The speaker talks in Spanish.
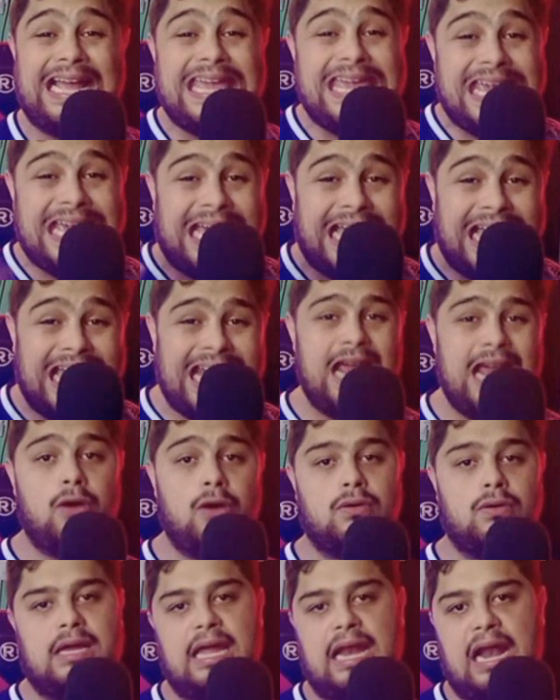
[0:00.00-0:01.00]
y
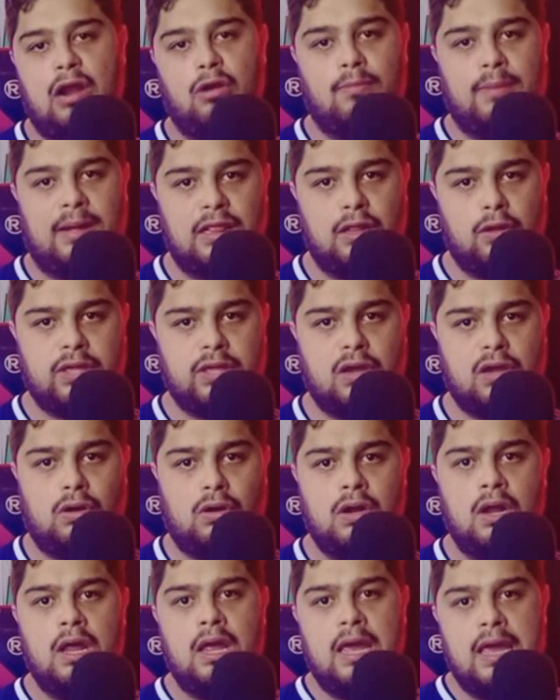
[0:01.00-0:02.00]
creo que era lo más
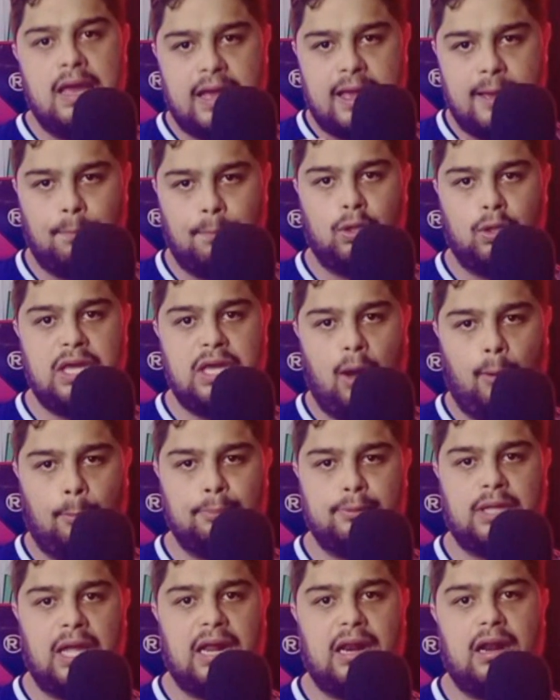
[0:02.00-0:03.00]
lógico que podía
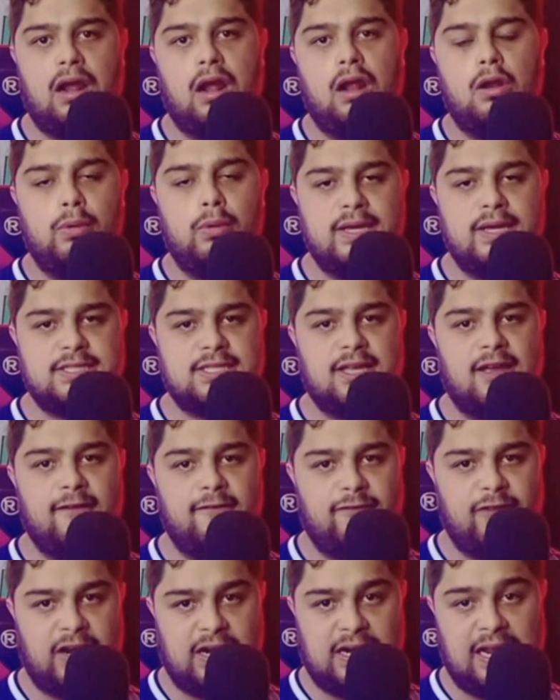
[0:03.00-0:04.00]
optar Luis
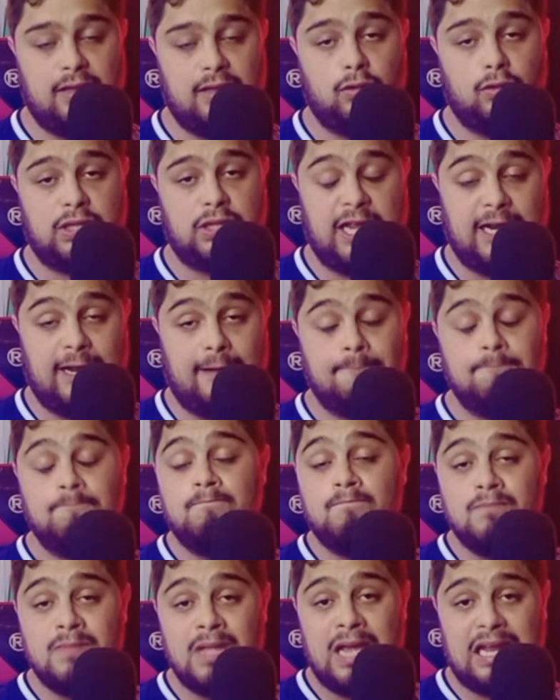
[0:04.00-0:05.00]
Fernando Tena.
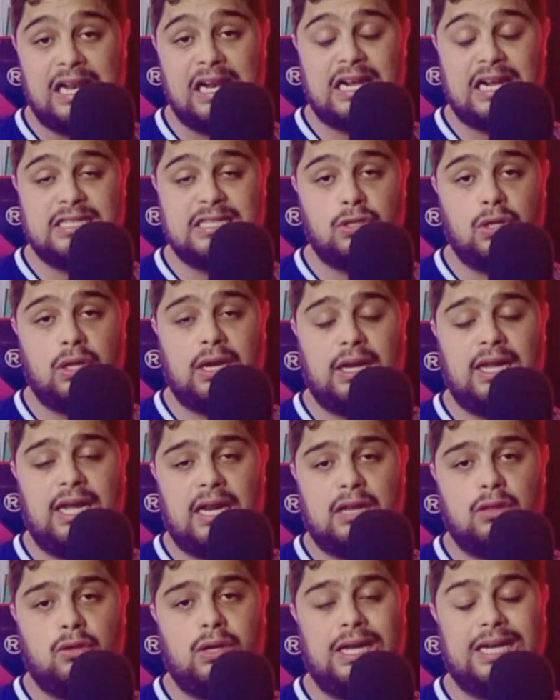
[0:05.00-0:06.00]
En el caso de
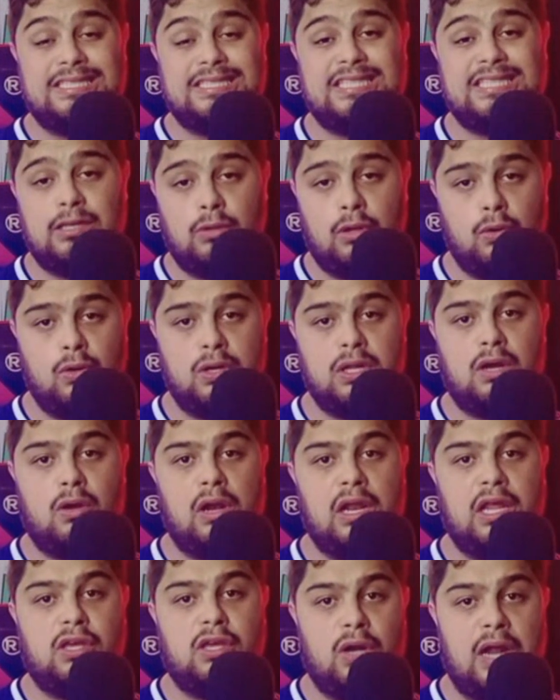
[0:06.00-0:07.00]
Ricardo Jerez, siendo el único
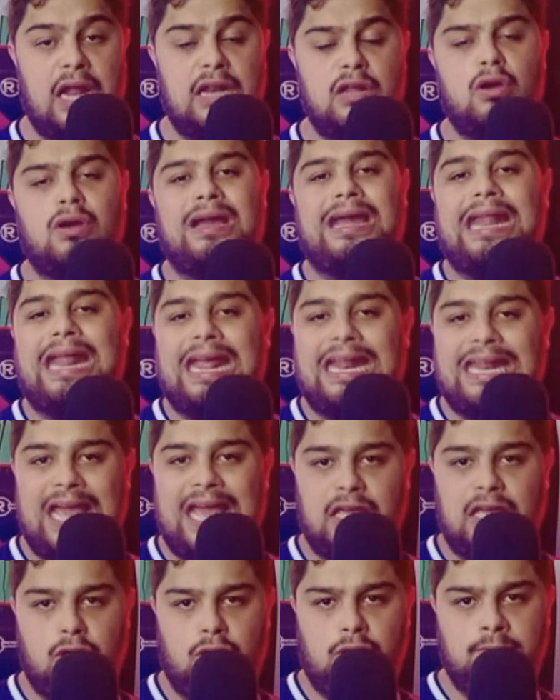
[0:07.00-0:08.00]
legionario,
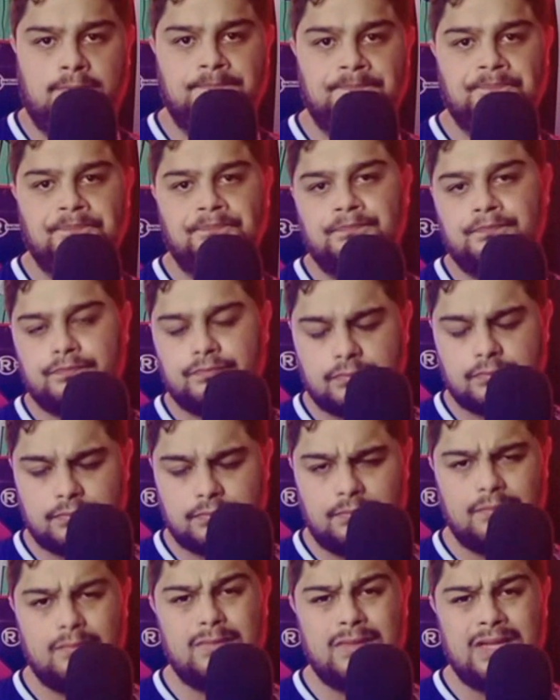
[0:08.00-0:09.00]
creería yo,
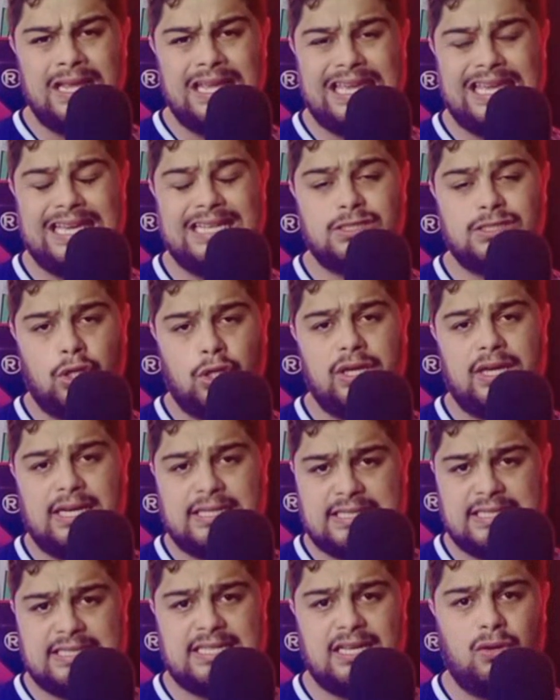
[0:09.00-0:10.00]
y estoy
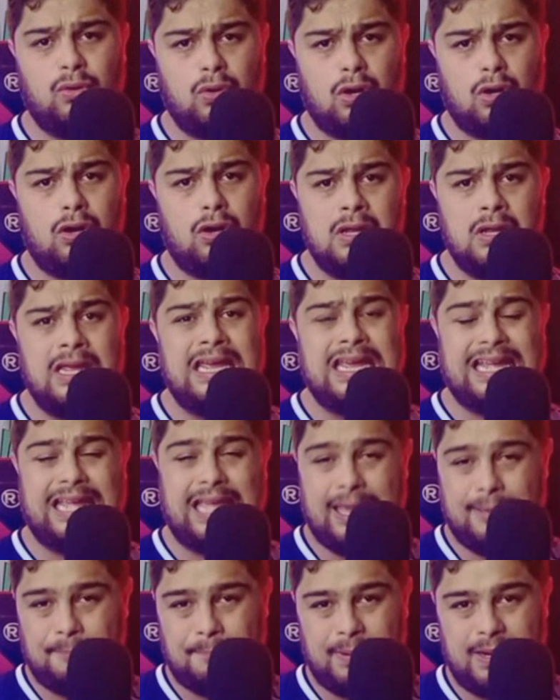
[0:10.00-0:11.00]
casi seguro
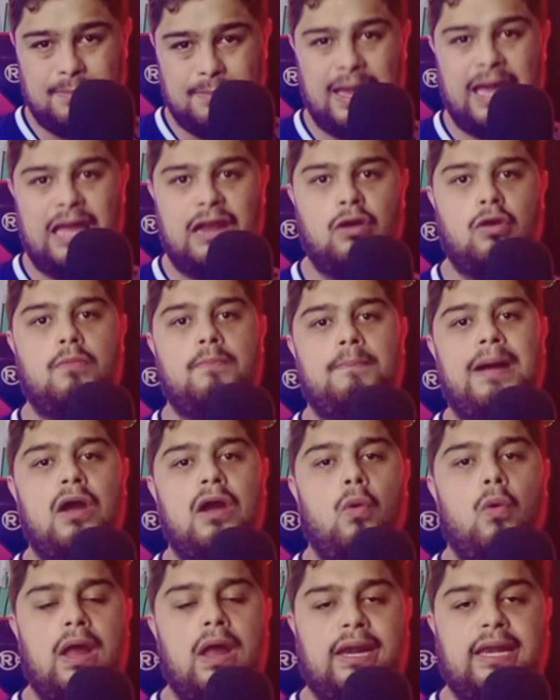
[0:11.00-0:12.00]
que primero va a
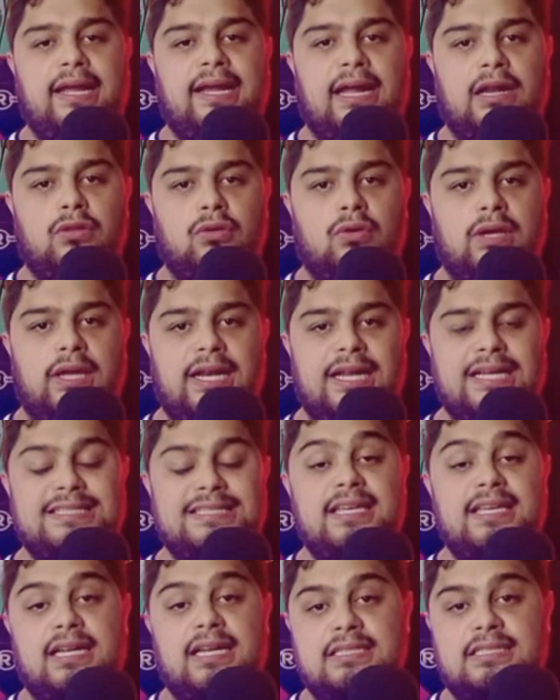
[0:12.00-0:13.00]
jugar Ricardo Jerez
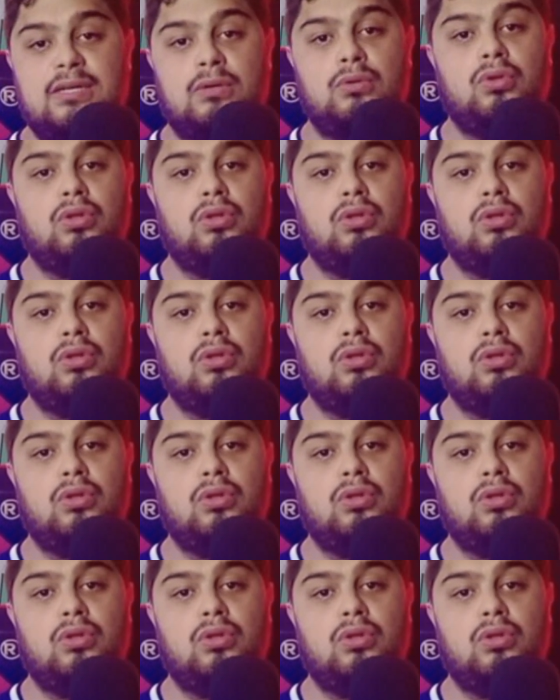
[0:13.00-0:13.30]
y en el segundo